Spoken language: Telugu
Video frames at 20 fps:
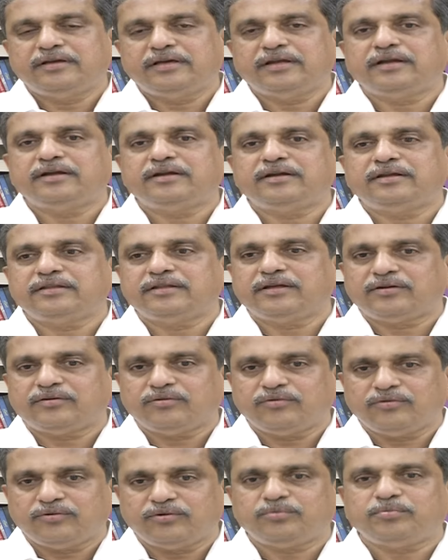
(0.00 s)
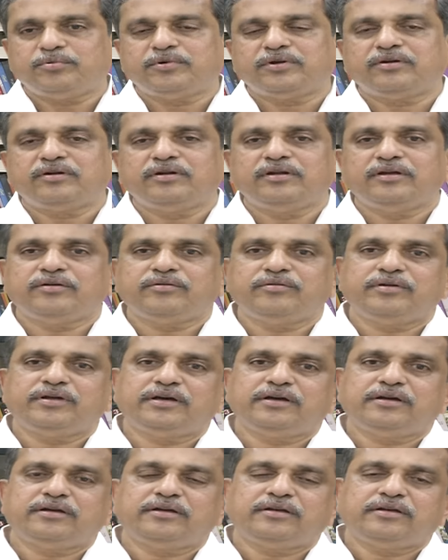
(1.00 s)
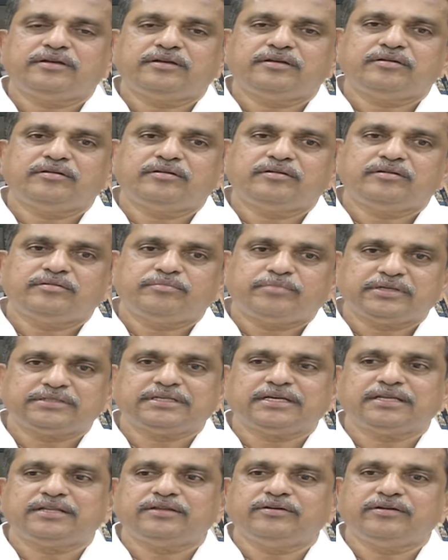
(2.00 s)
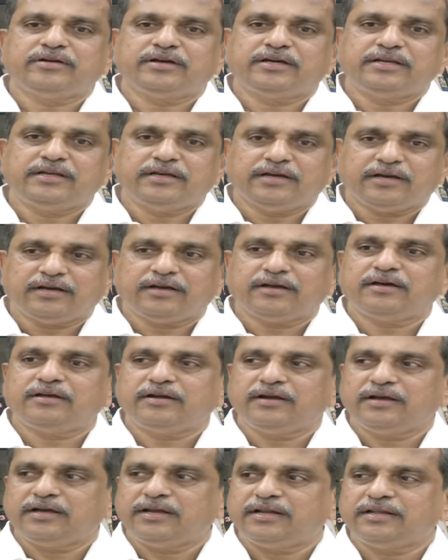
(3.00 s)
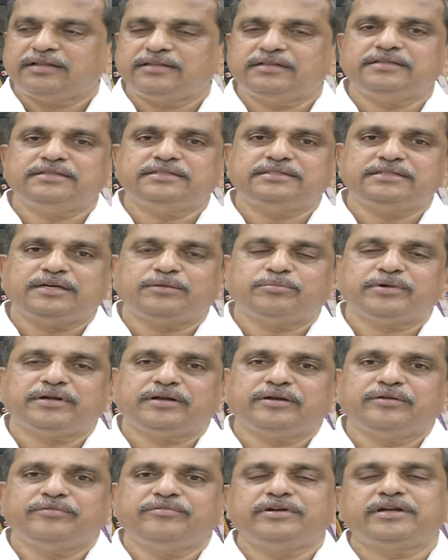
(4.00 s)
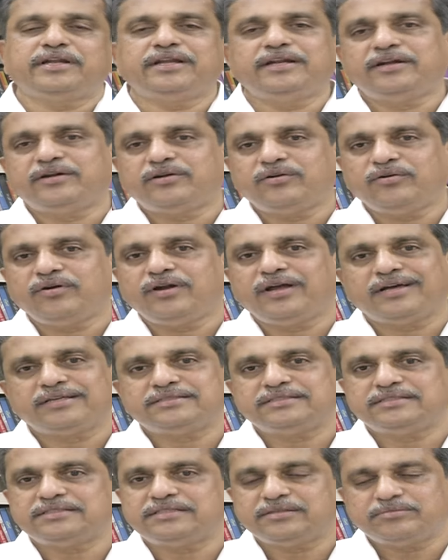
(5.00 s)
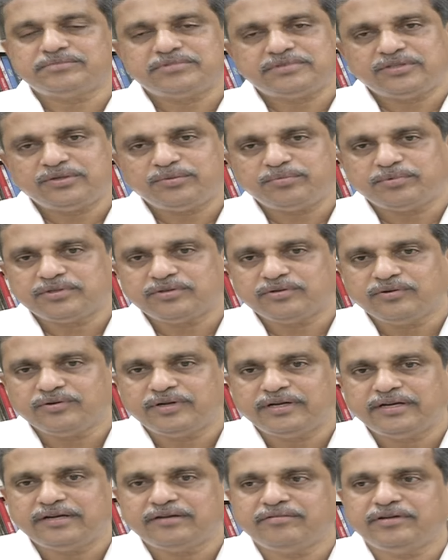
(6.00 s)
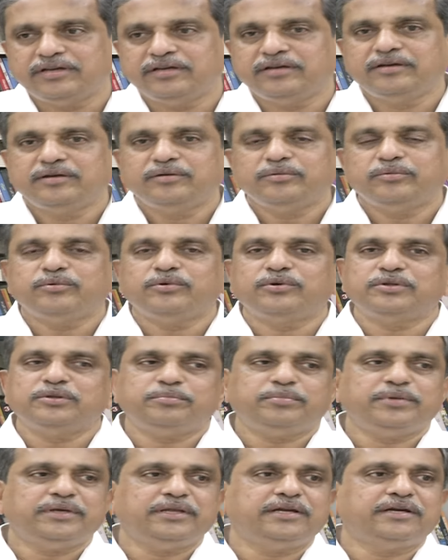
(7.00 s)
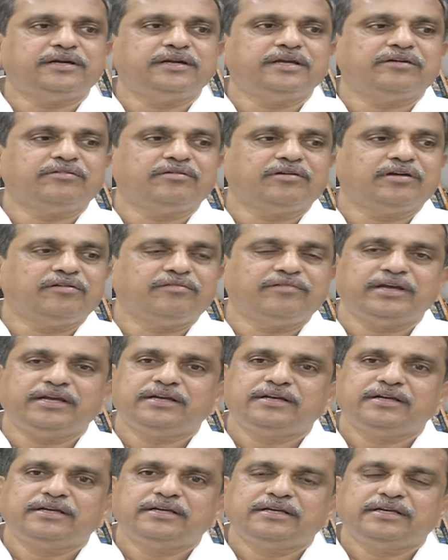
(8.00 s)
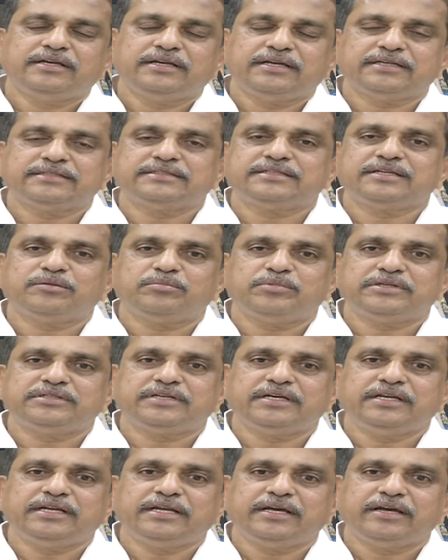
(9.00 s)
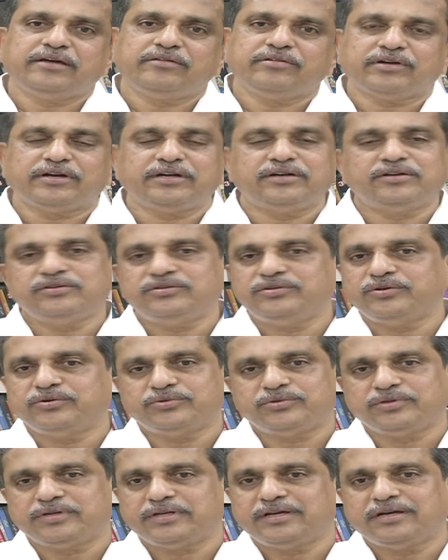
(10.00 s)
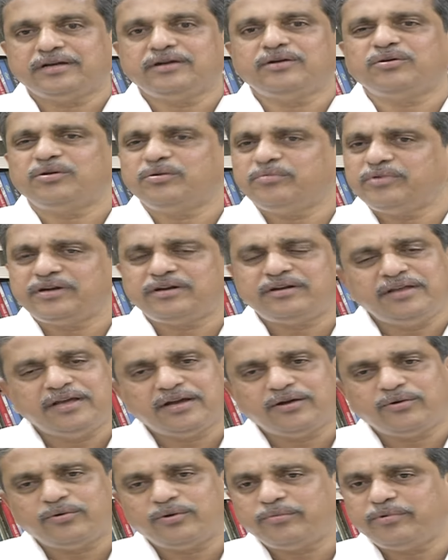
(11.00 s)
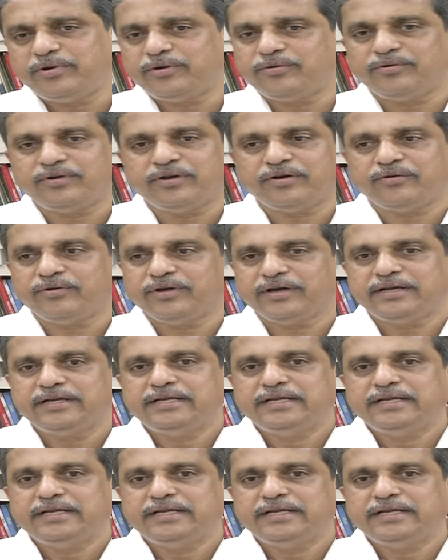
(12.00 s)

ఎలాంటి దాంట్లో లోటుపాట్లు లేకుండా ప్రసాదం కానీ ఆహారం కానీ అందించే ఏర్పాటు వీటన్నిటిలో కూడా ఆ సిస్టమ్స్ తిరుపతిలో అనేటివి ఓవర్ ది పీరియడ్ ఎవాల్వ్ ఎస్టాబ్లిష్ అయినాయి అవి కంటిన్యూ అవుతున్నాయి గవర్నమెంట్ ఏ గవర్నమెంట్ ఉన్నా కూడా